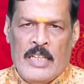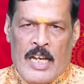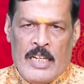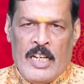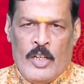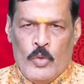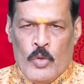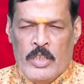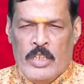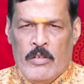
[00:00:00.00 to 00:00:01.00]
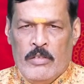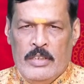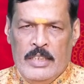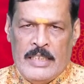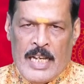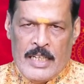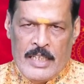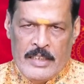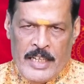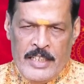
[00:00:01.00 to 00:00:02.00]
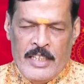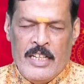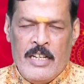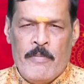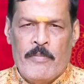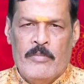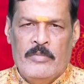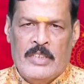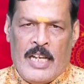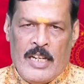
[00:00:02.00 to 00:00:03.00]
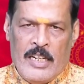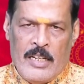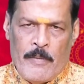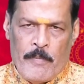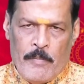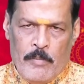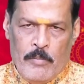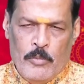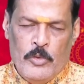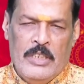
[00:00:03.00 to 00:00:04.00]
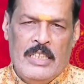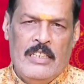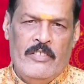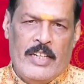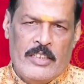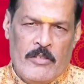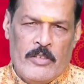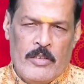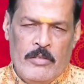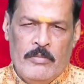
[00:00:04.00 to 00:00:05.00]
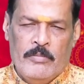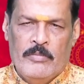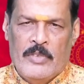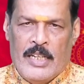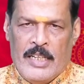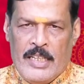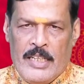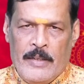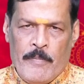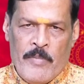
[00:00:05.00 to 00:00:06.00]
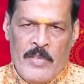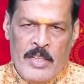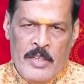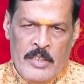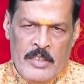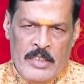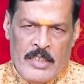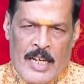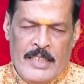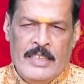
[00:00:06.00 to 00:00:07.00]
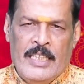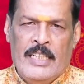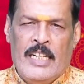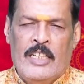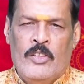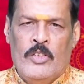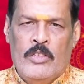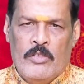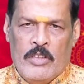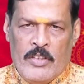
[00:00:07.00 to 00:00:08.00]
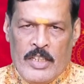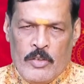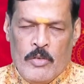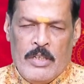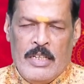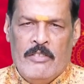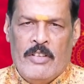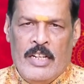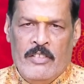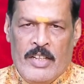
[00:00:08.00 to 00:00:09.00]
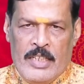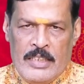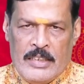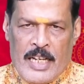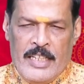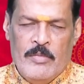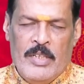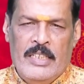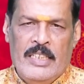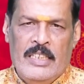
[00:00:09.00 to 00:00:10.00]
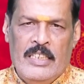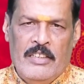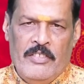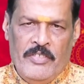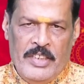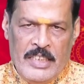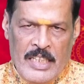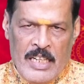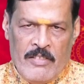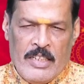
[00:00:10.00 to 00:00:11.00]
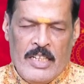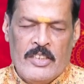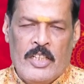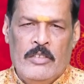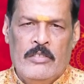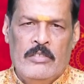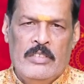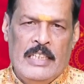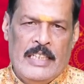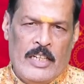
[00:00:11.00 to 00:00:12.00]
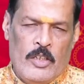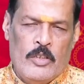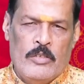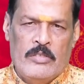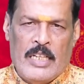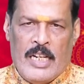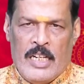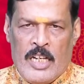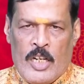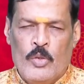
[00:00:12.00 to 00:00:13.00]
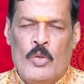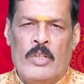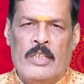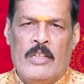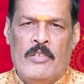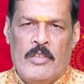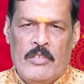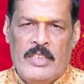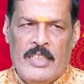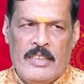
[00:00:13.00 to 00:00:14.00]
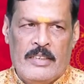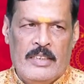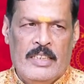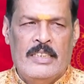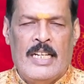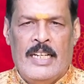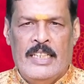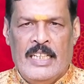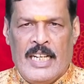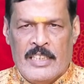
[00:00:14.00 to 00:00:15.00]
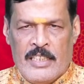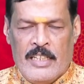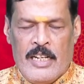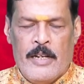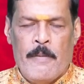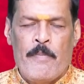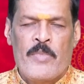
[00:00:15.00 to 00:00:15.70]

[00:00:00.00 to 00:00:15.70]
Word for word: చాలా అనుకూలంగా ఉంటుంది చాలా ధైర్యంగా చాలా ముందుకి వెళ్తూ ఉంటారు అలాగే రాజకీయ రంగంలో ఉన్న వాళ్ళకి కూడా వాళ్ళు వాళ్ళ స్థాయిని బట్టి విజయ అవకాశాలు ఈ నెలలో చాలా అనుకూలంగా ఉండడం జరిగింది ఇంకా దానికి అదనంగా